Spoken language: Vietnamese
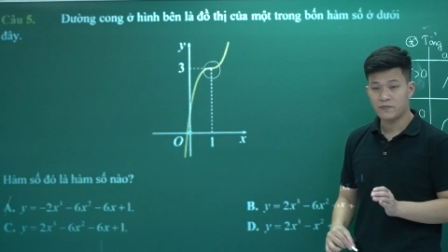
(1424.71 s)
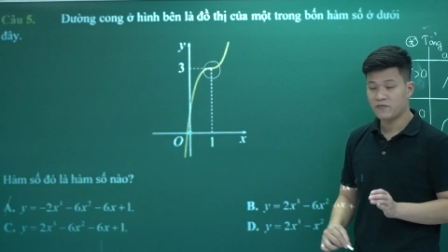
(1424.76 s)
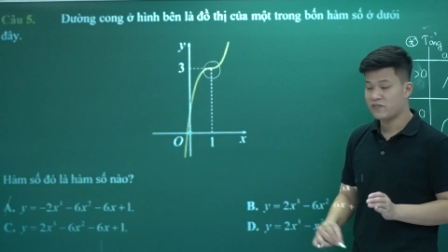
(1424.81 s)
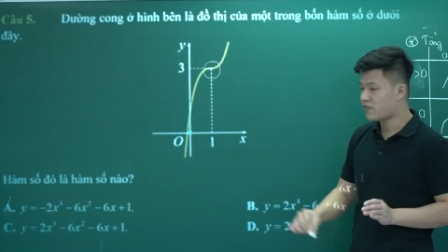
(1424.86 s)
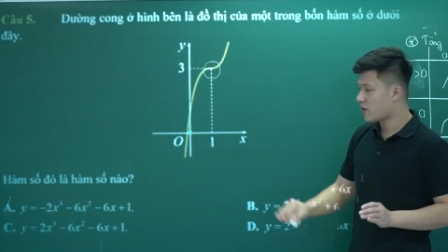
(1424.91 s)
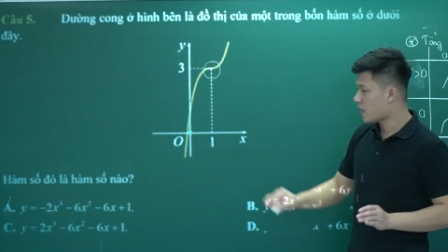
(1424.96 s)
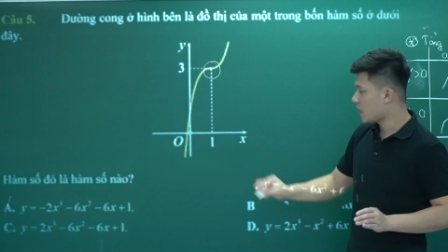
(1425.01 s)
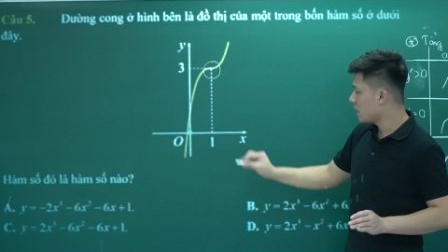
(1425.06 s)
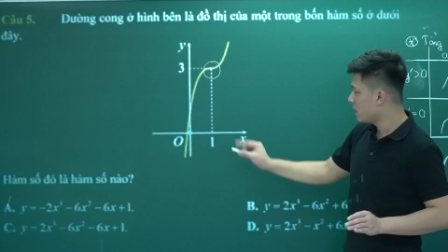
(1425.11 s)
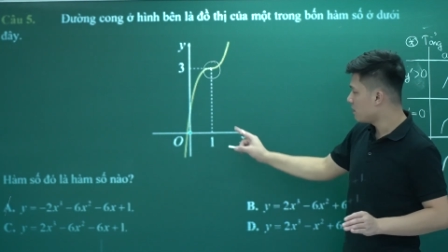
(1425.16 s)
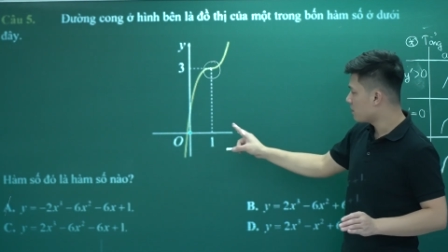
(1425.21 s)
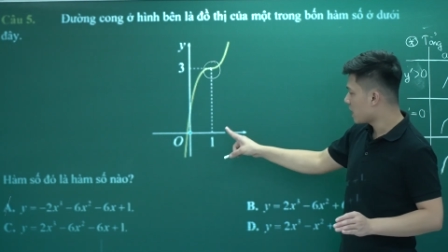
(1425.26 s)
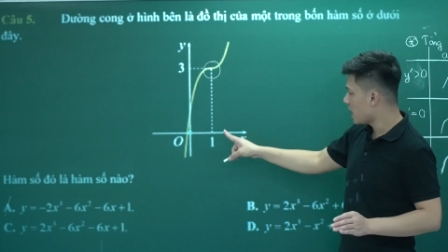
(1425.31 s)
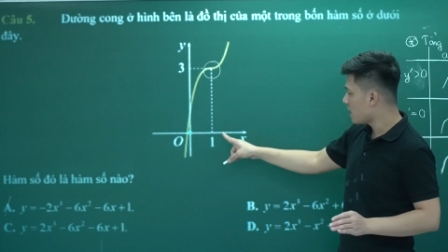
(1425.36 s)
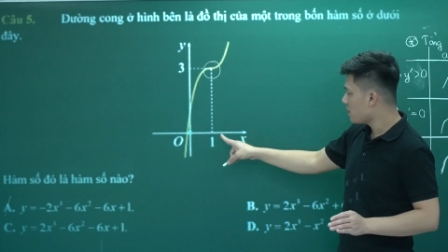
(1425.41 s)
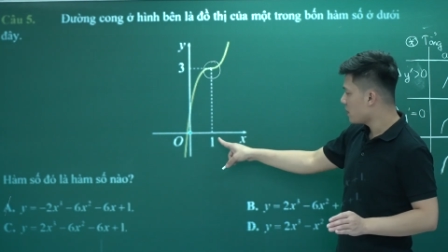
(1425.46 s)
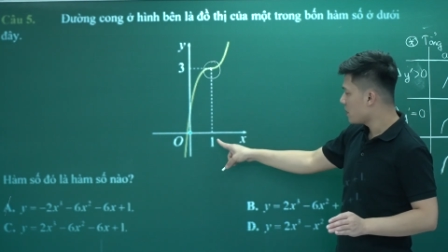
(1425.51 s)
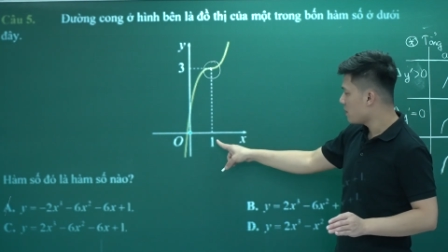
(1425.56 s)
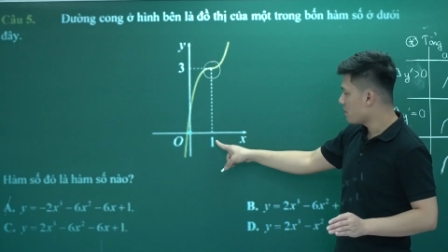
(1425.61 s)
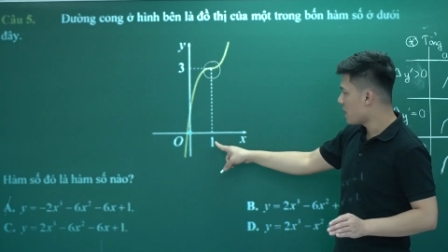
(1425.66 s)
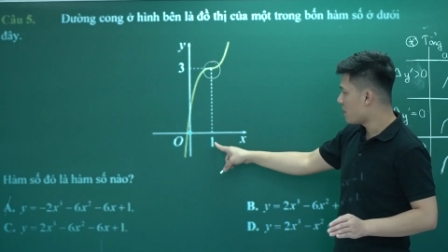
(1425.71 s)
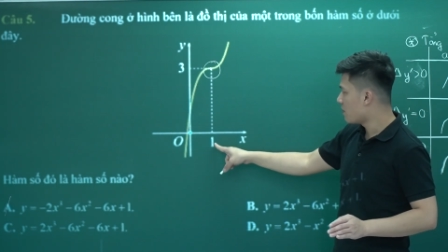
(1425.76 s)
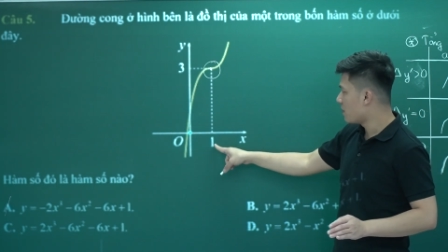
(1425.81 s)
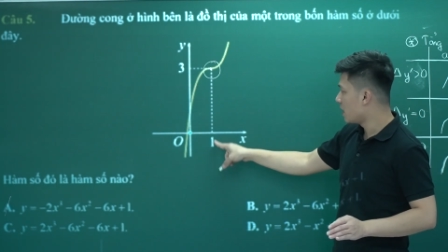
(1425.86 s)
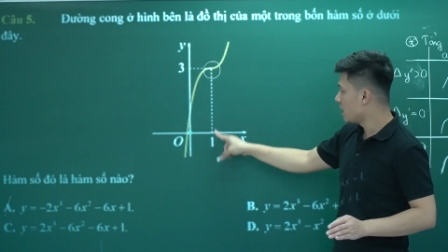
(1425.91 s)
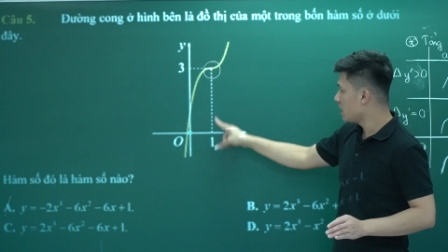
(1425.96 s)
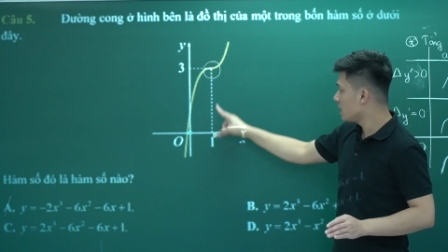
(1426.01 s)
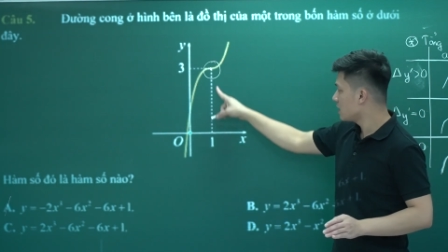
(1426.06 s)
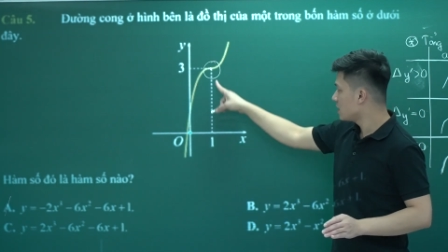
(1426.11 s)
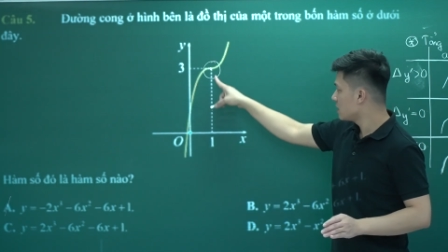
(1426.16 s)
và nghiệm kép đấy bằng
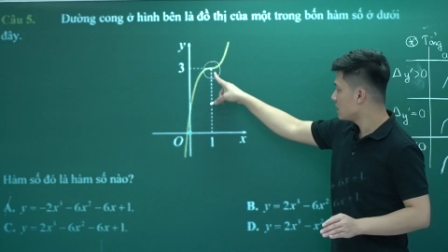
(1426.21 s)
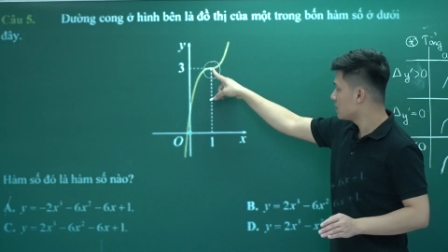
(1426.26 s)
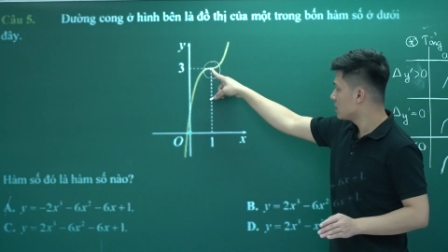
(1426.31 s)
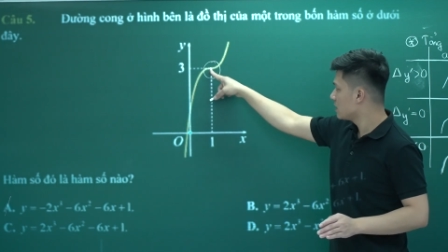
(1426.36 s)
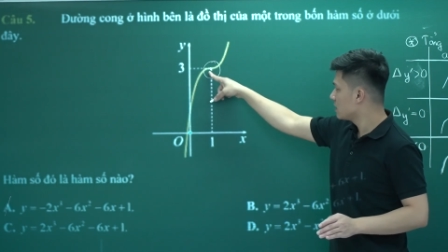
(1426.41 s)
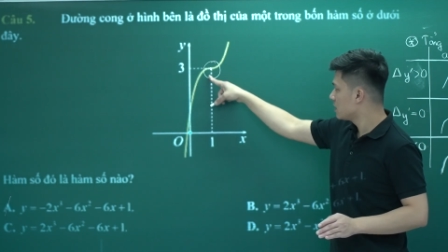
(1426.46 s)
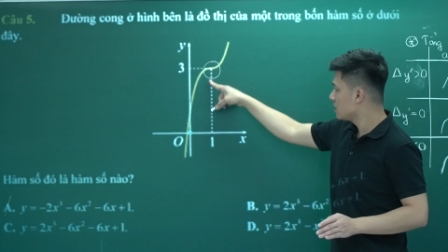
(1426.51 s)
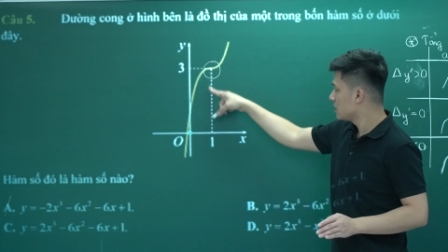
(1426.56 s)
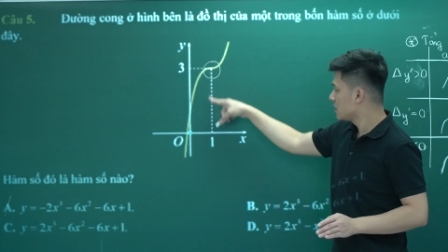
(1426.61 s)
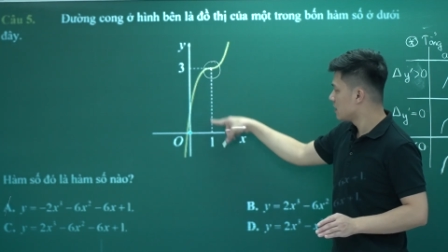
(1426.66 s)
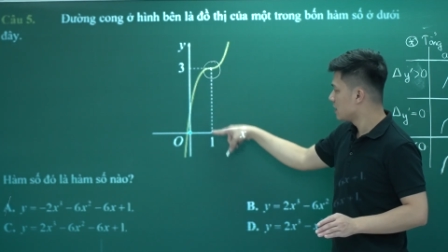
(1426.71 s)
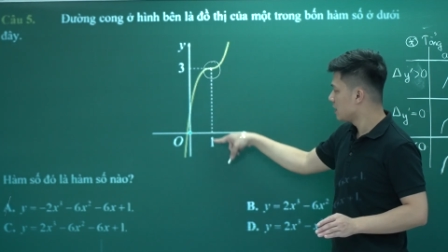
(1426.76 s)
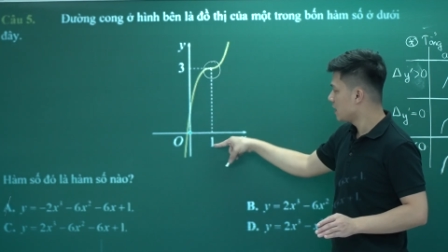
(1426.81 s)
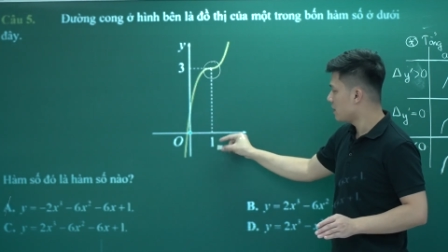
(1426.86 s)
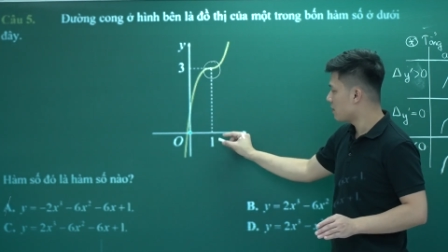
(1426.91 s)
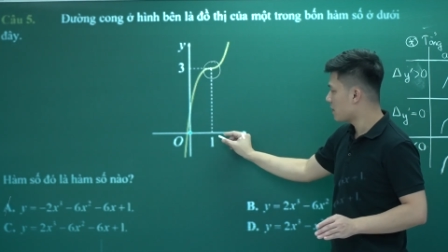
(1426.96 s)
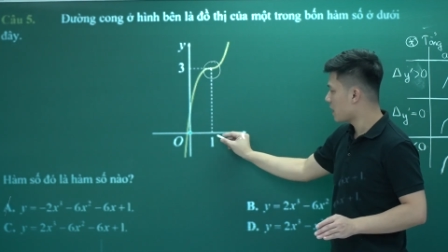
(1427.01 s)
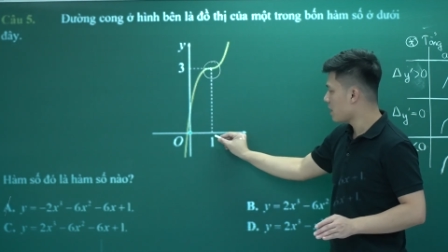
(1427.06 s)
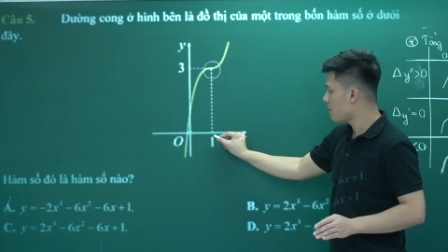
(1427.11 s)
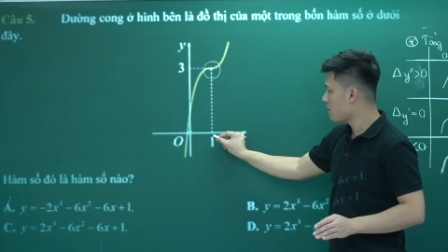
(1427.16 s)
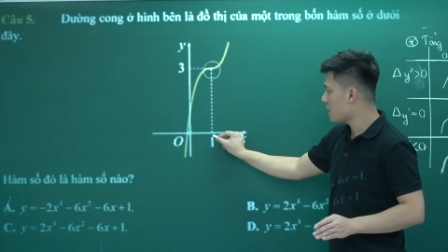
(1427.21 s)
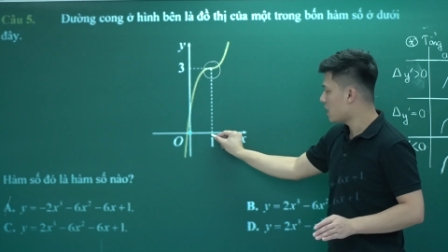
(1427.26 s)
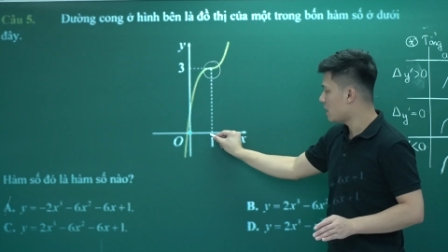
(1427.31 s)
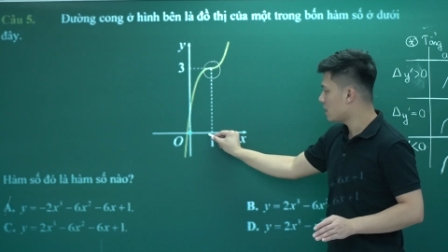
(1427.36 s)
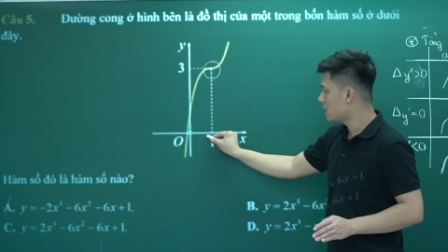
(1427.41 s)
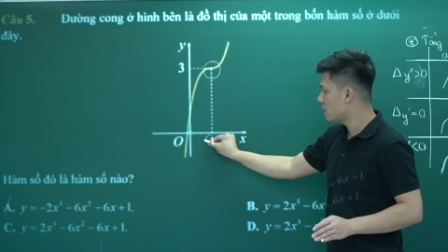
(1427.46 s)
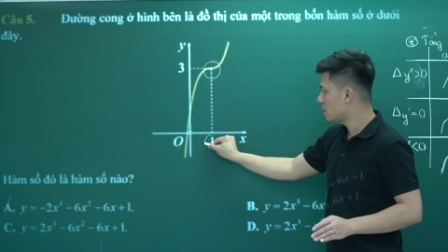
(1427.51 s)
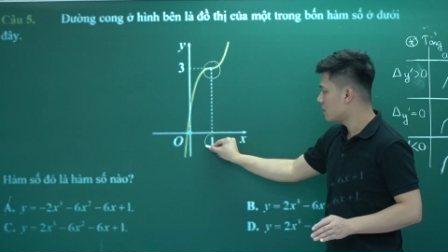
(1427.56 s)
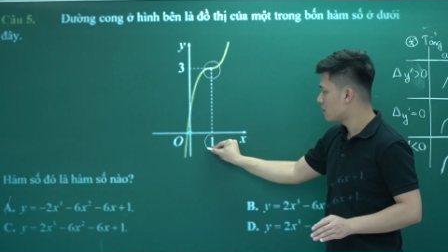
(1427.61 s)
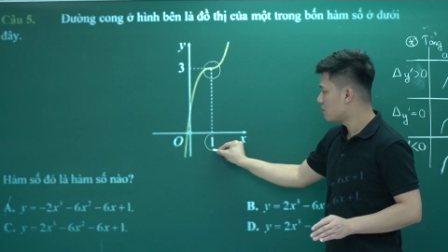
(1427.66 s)
mấy nghiệm kép
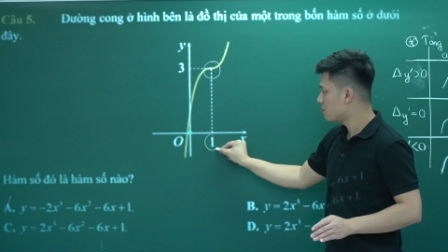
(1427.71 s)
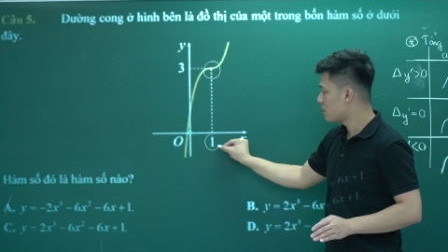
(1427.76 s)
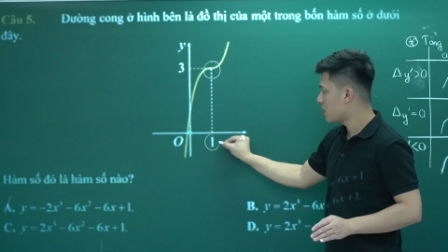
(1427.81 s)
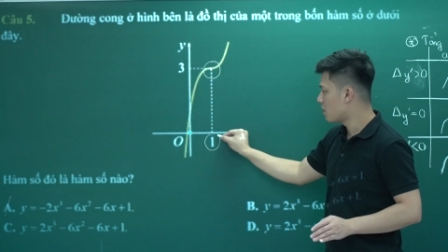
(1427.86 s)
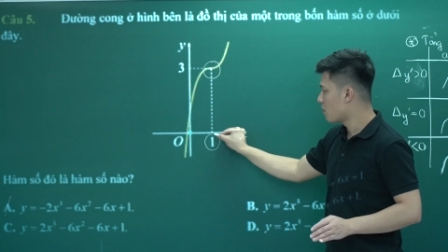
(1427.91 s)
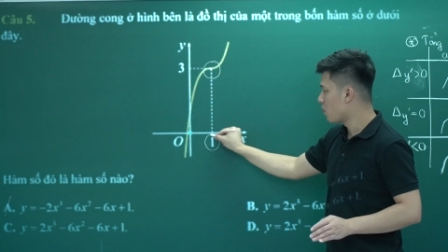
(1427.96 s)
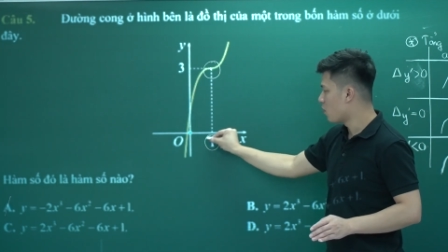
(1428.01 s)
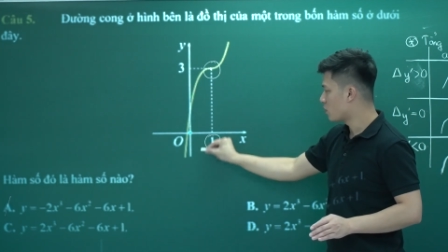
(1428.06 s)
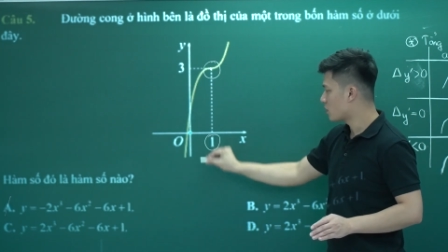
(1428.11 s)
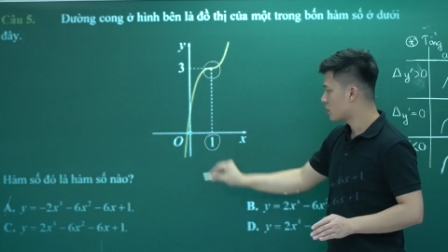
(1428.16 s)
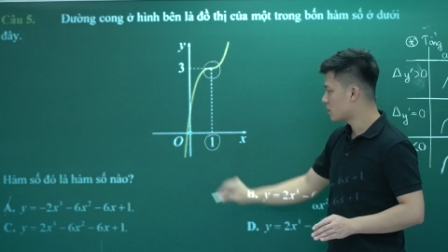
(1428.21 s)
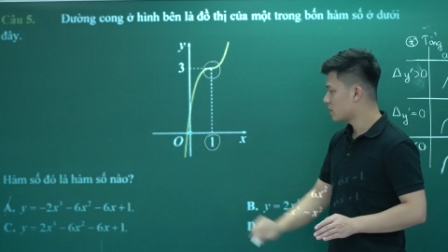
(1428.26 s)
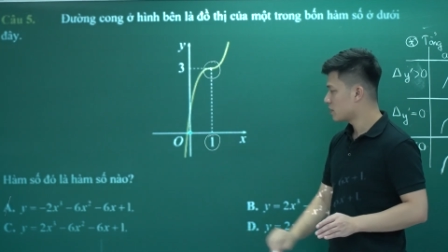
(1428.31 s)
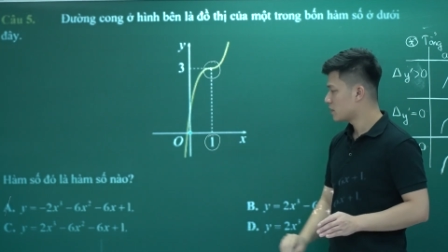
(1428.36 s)
bằng bằng một